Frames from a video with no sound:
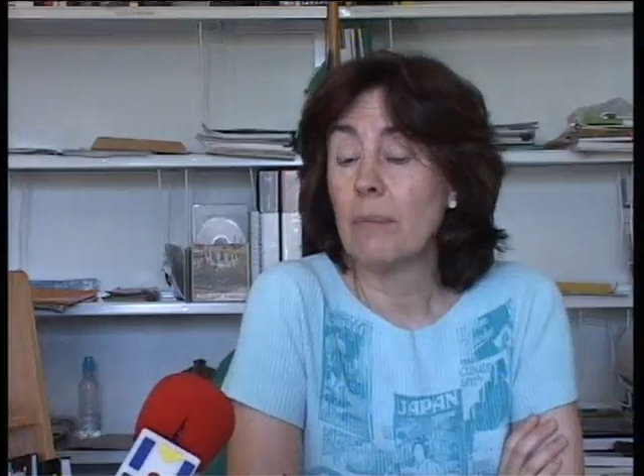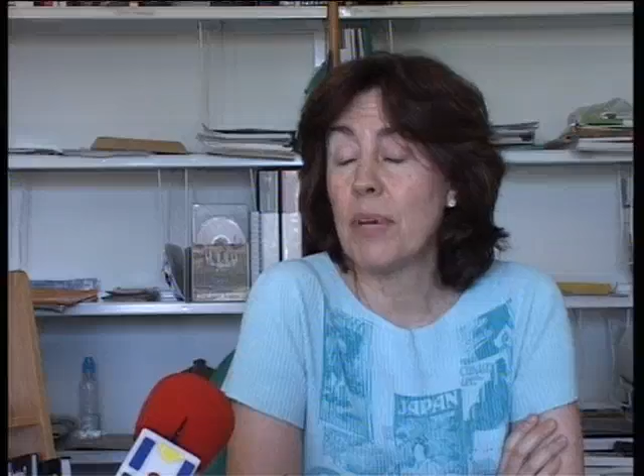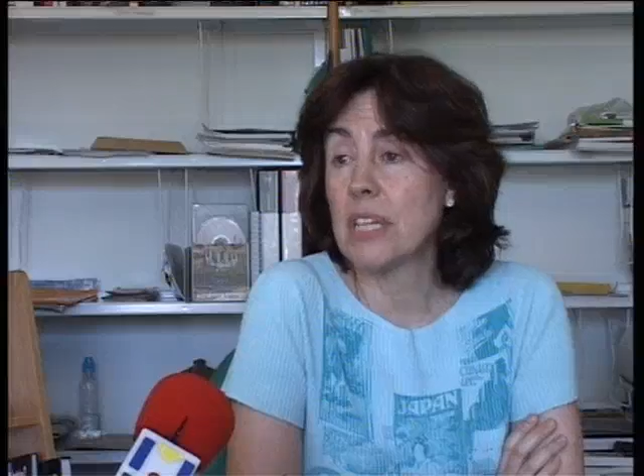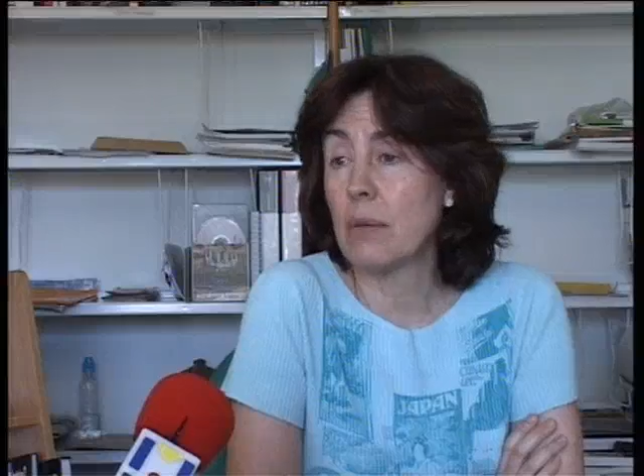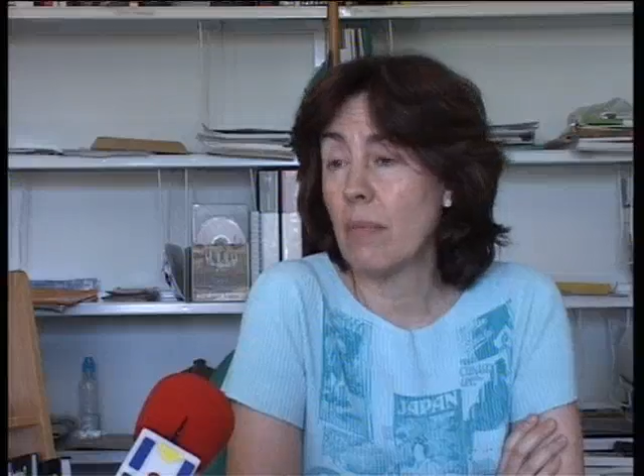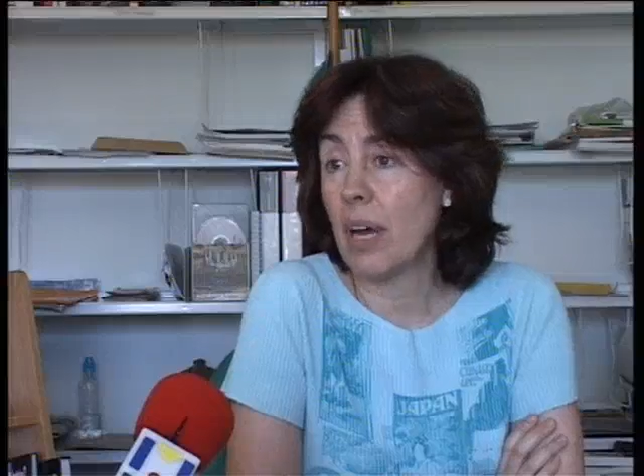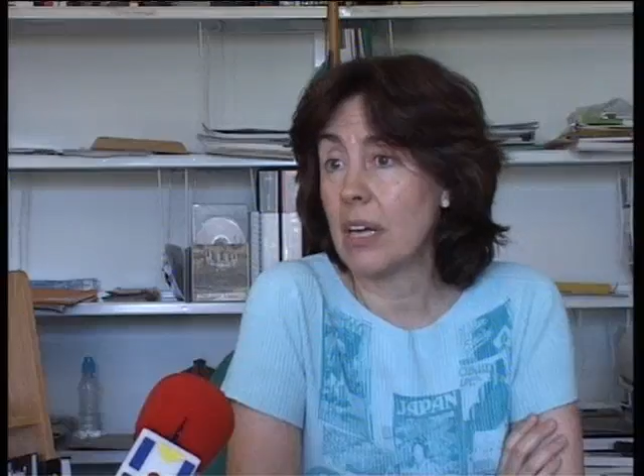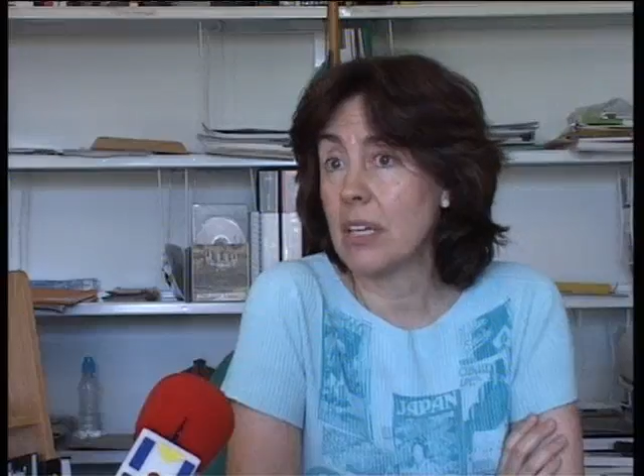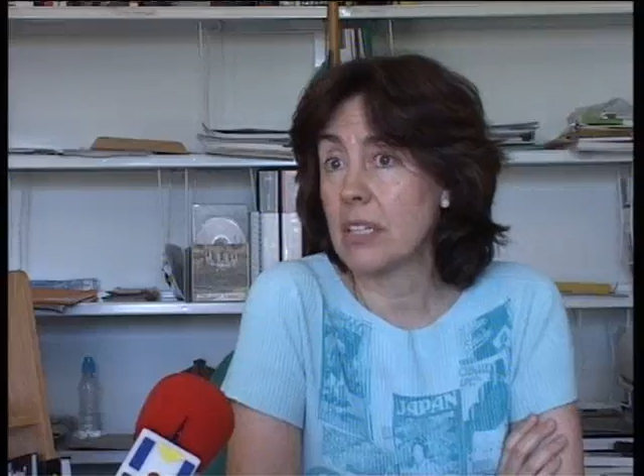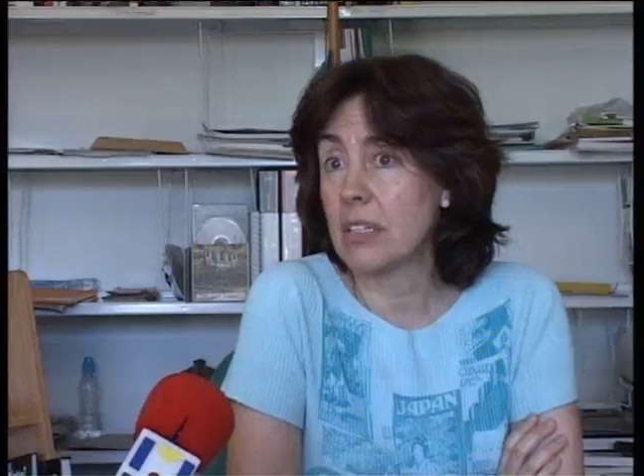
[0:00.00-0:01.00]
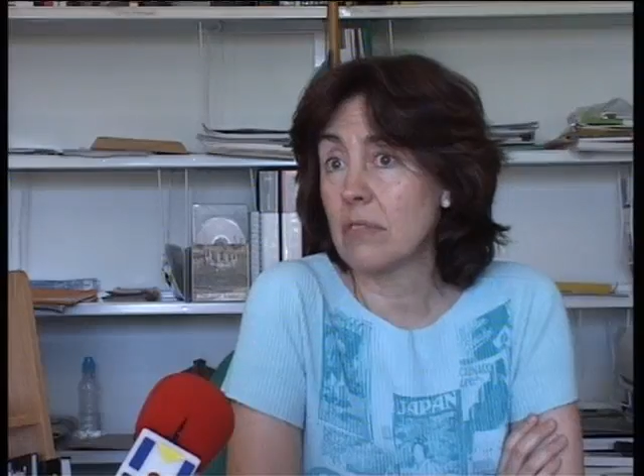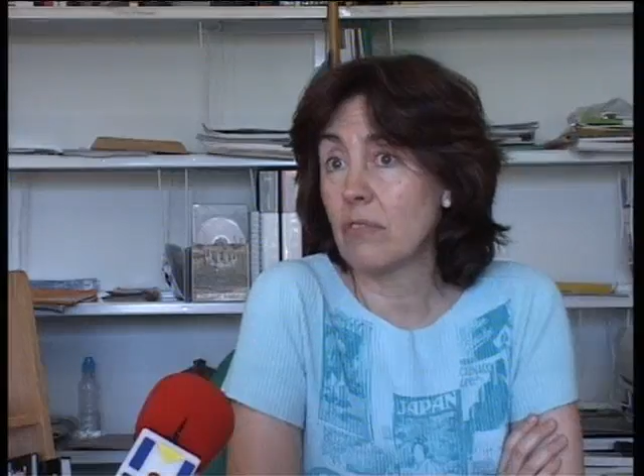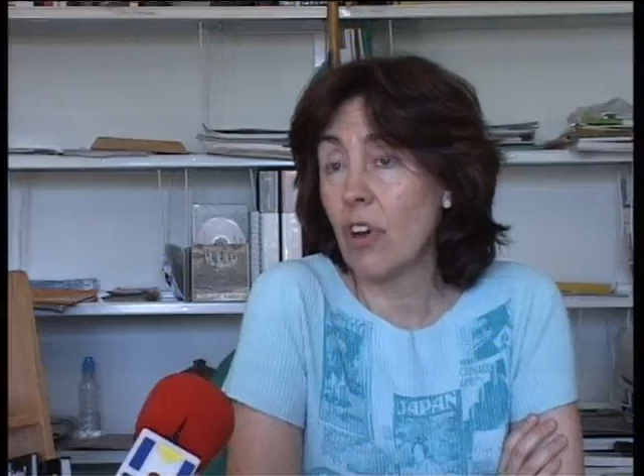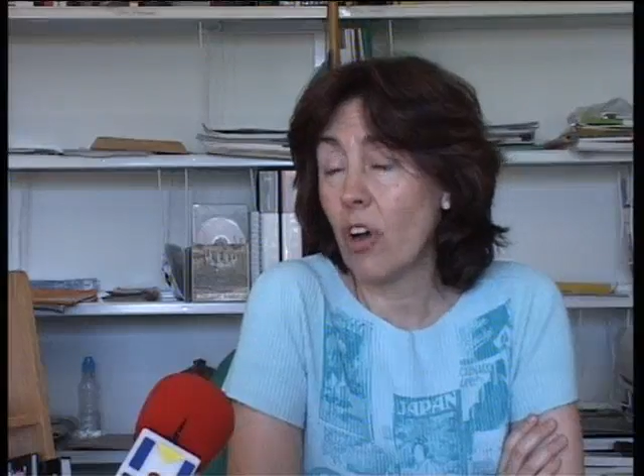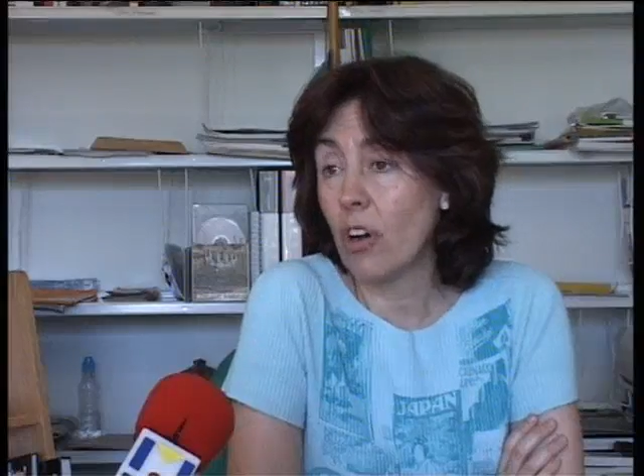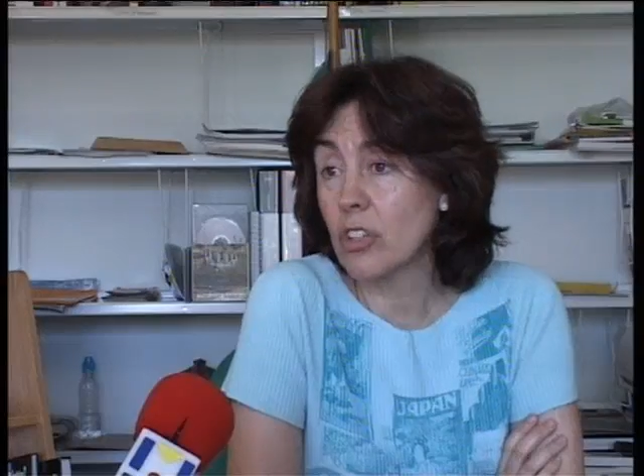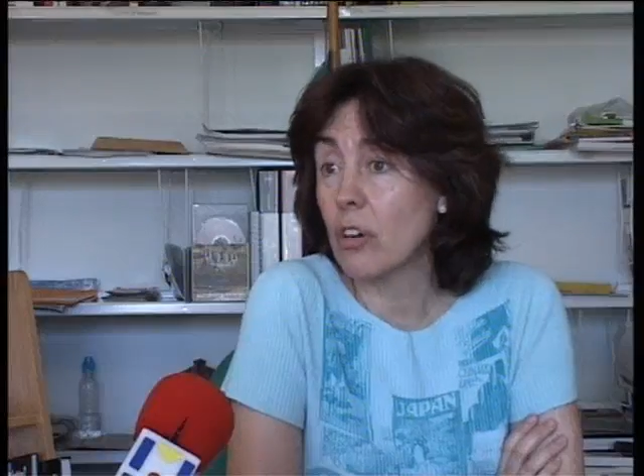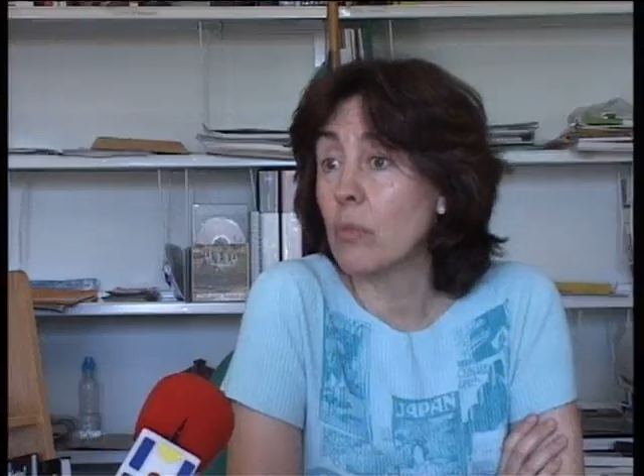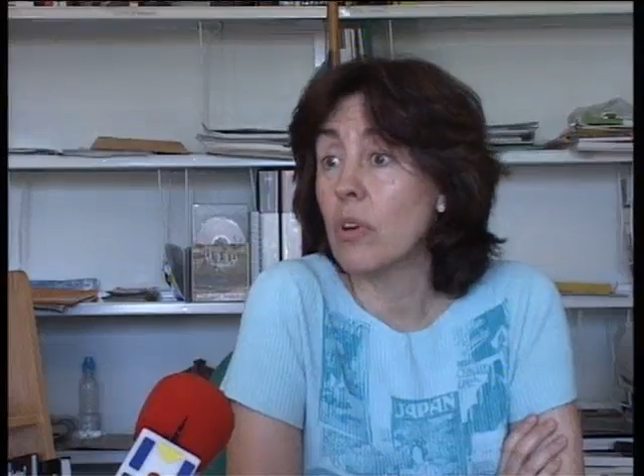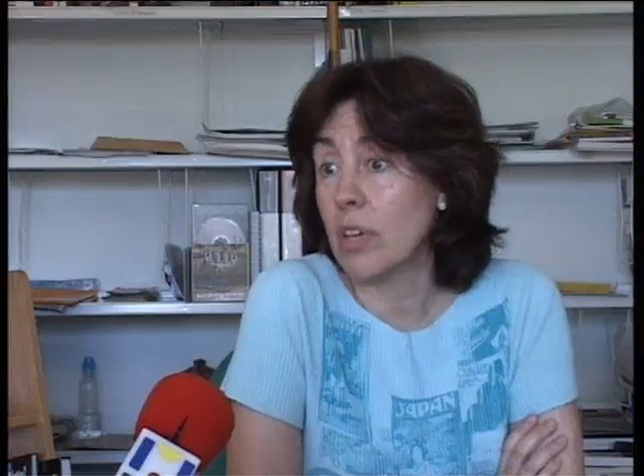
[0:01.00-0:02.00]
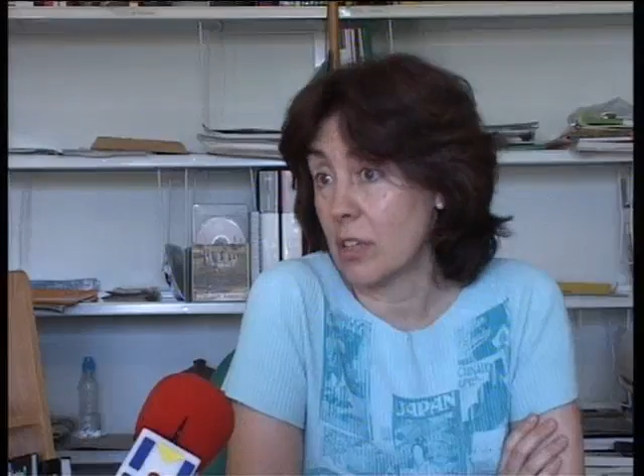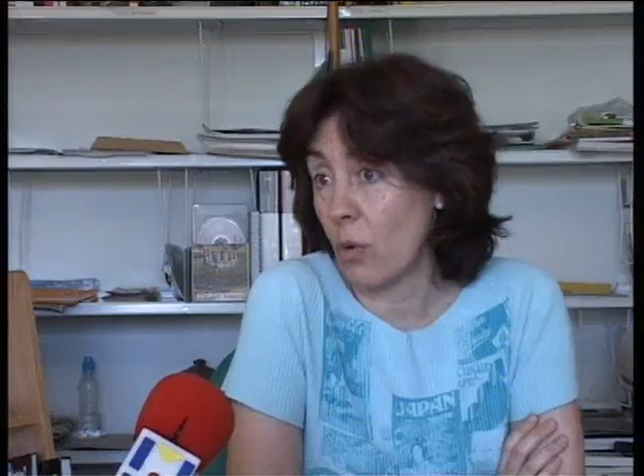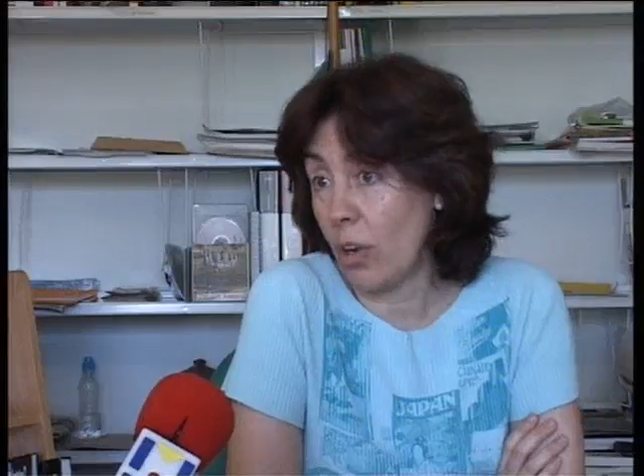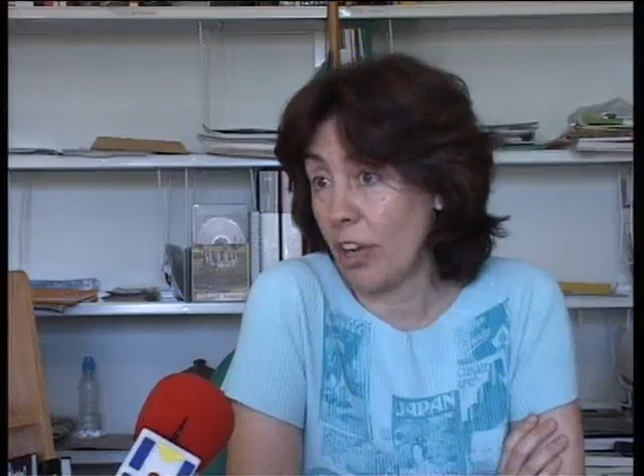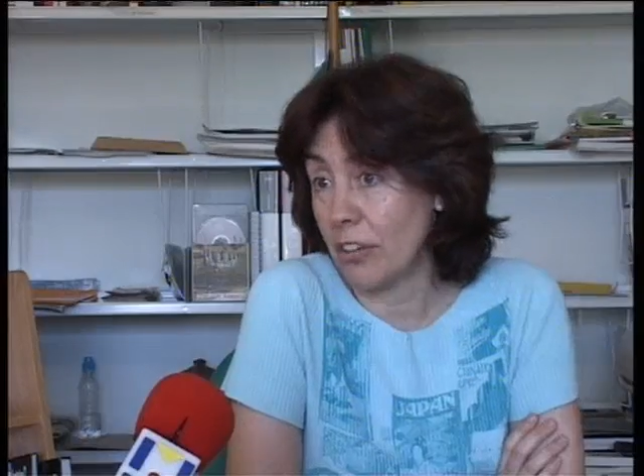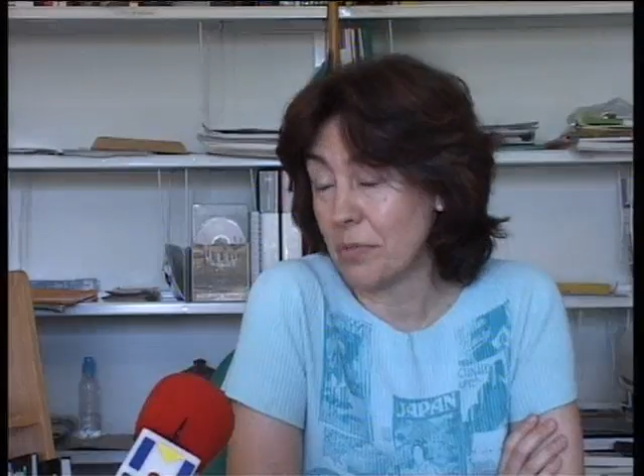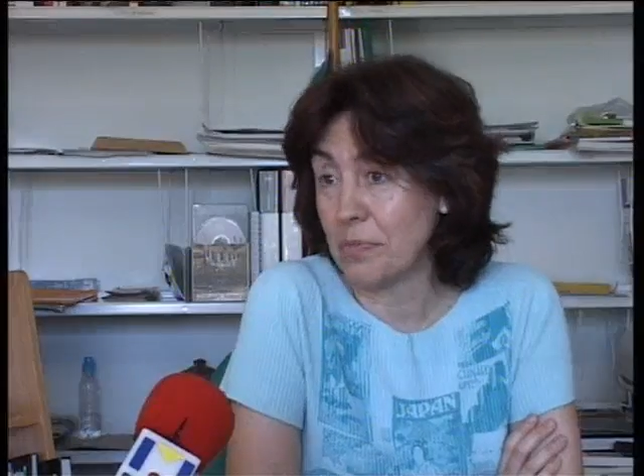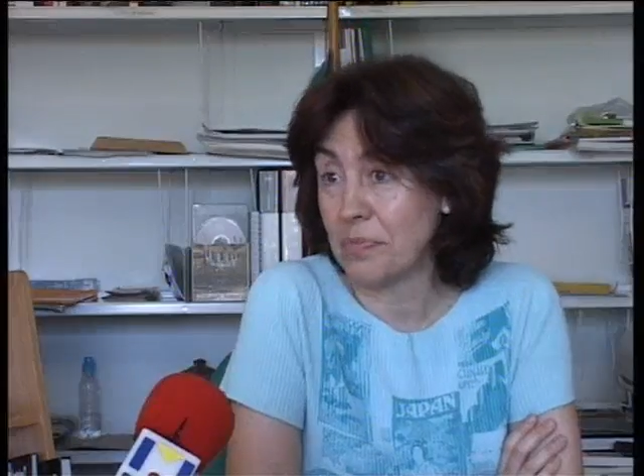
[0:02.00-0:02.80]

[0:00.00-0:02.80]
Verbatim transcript: meses más flojos, como es julio.